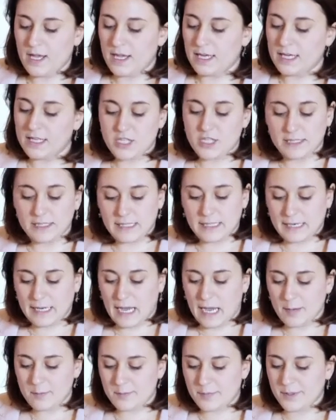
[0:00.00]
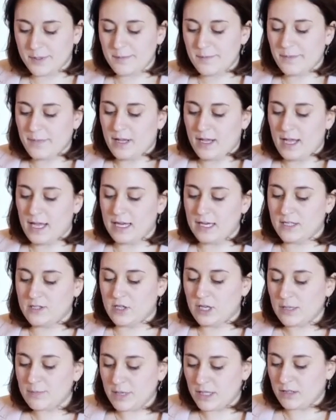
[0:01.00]
il gender gap e
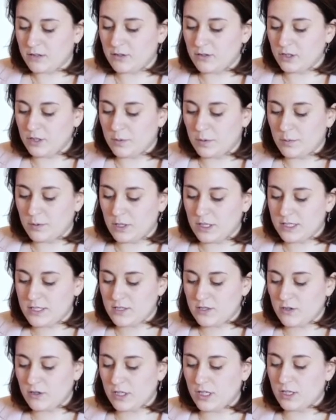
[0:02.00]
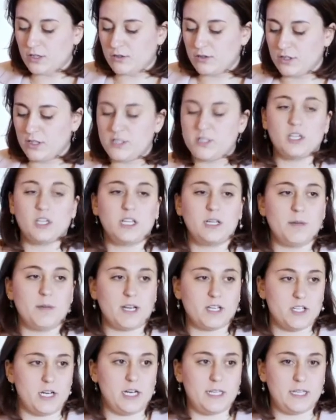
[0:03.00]
l'isolamento di popolazioni in condizioni di
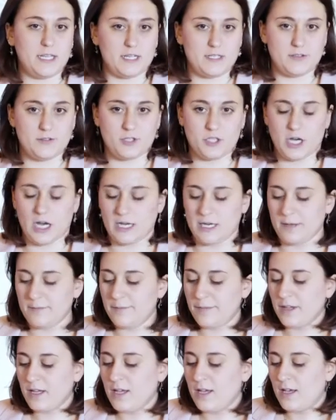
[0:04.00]
marginalità sociale.